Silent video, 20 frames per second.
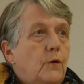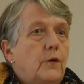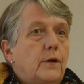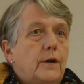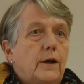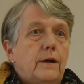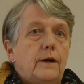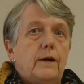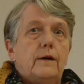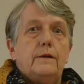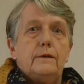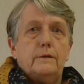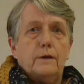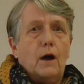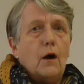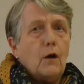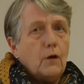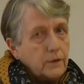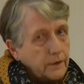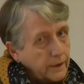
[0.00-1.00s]
oder
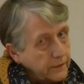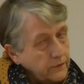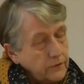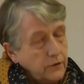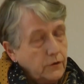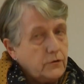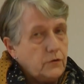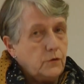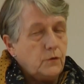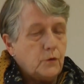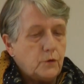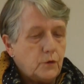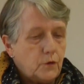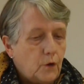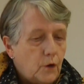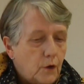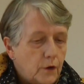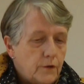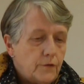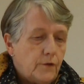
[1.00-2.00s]
auch das Deutsche Rote
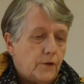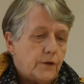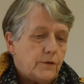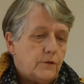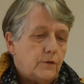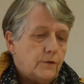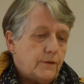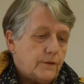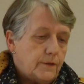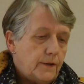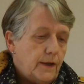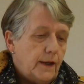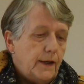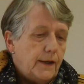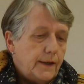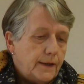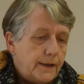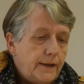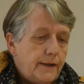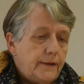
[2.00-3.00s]
Kreuz wollte uns
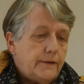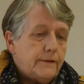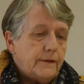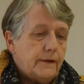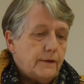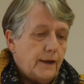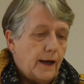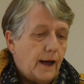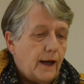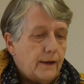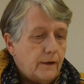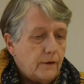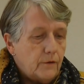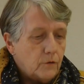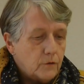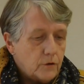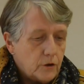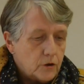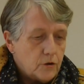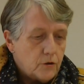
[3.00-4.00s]
nicht
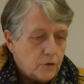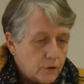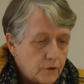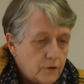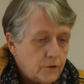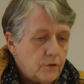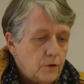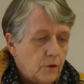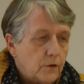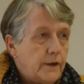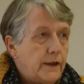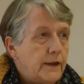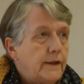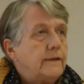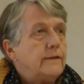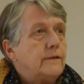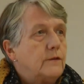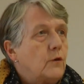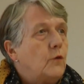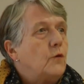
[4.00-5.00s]
unterstützen und nicht
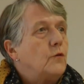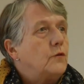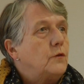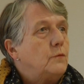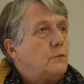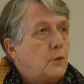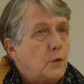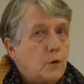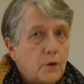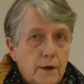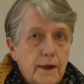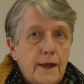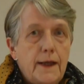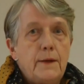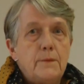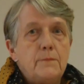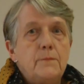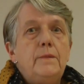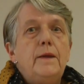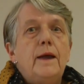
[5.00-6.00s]
ins große Boot
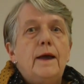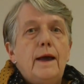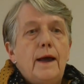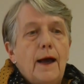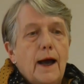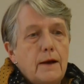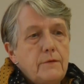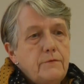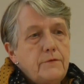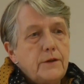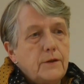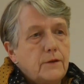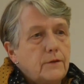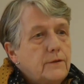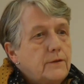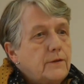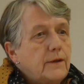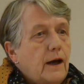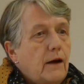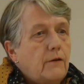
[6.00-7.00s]
nehmen, haben wir
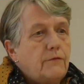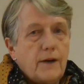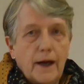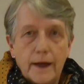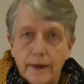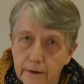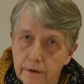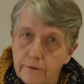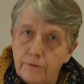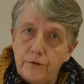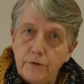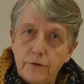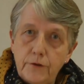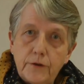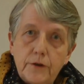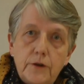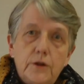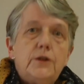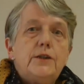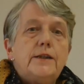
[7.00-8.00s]
uns auf eigene
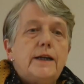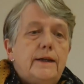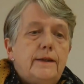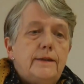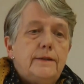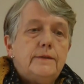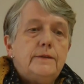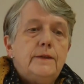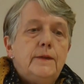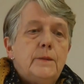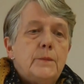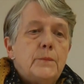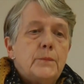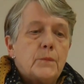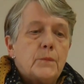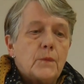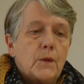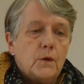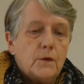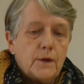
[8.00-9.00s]
Füße gestellt
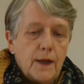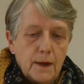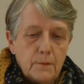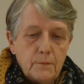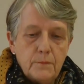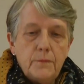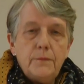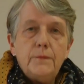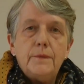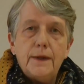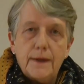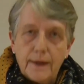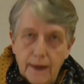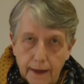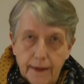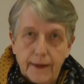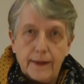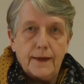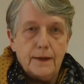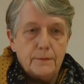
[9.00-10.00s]
und haben die
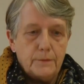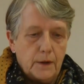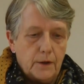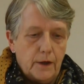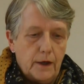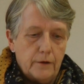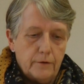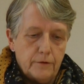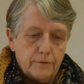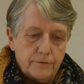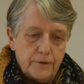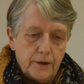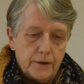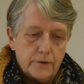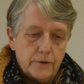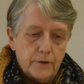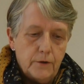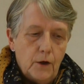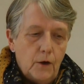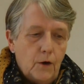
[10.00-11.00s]
Kleiderkammer
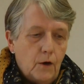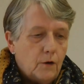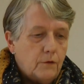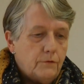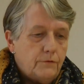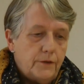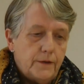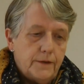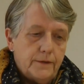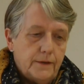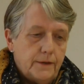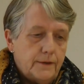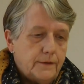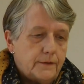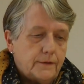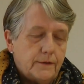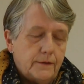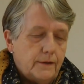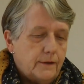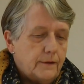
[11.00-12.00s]
eröffnet. Und wir
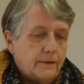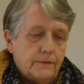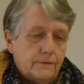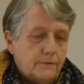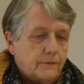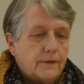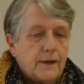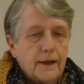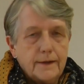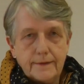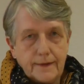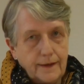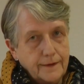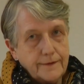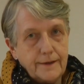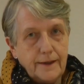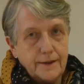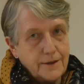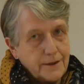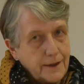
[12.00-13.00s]
sind äh, ganz,
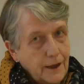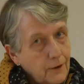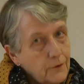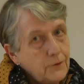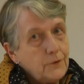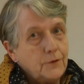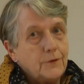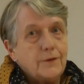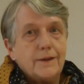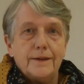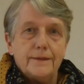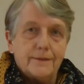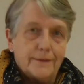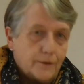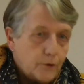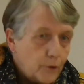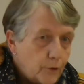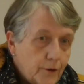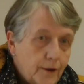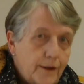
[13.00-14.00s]
ganz erstaunt und
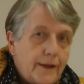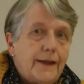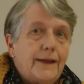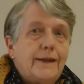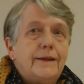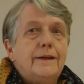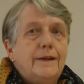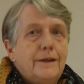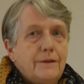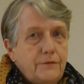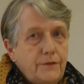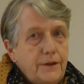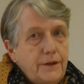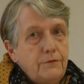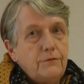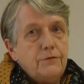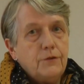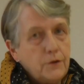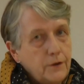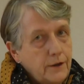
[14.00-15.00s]
ganz glücklich,
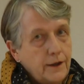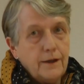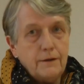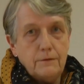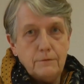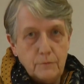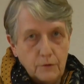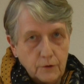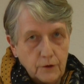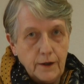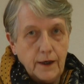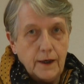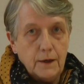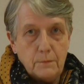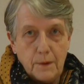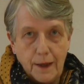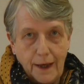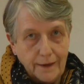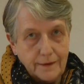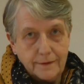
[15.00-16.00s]
wie wunder,
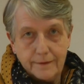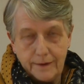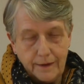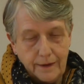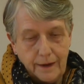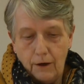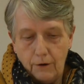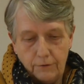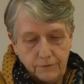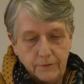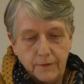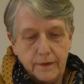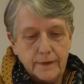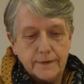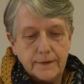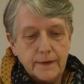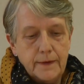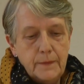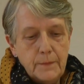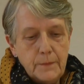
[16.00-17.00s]
wunderbar das gelaufen
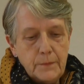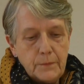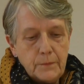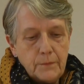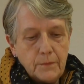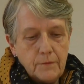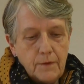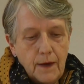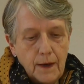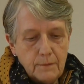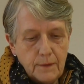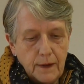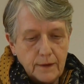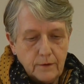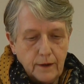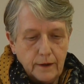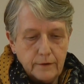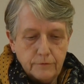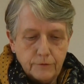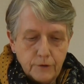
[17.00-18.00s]
ist. Wir haben
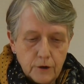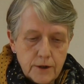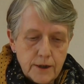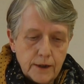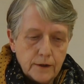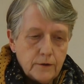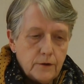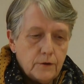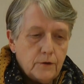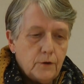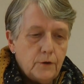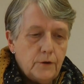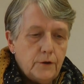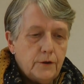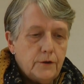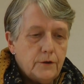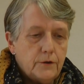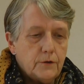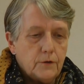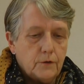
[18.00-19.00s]
also einen Vorstand
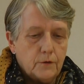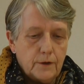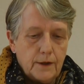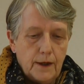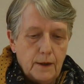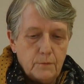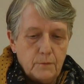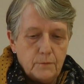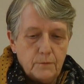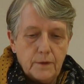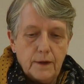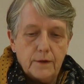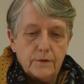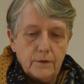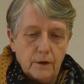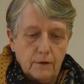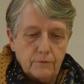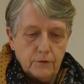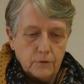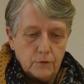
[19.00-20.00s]
gegründet und haben
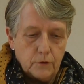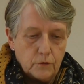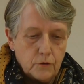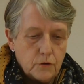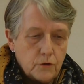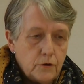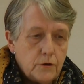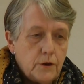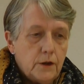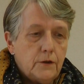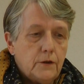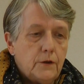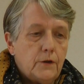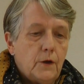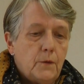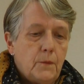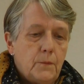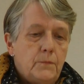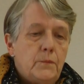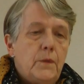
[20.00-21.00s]
das auf unsere Schultern
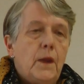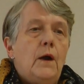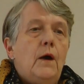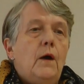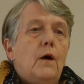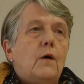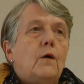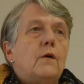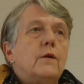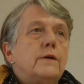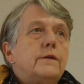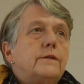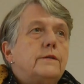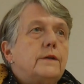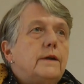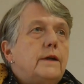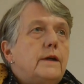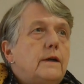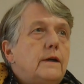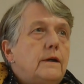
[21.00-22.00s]
genommen und
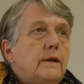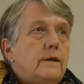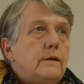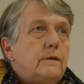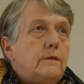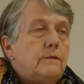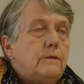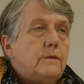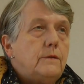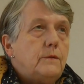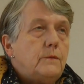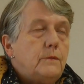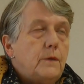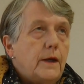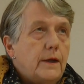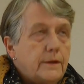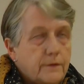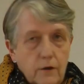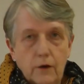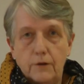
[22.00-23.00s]
äh,
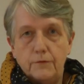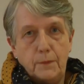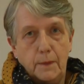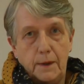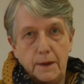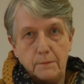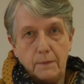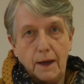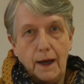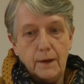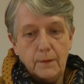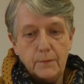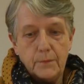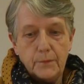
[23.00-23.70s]
es läuft prima.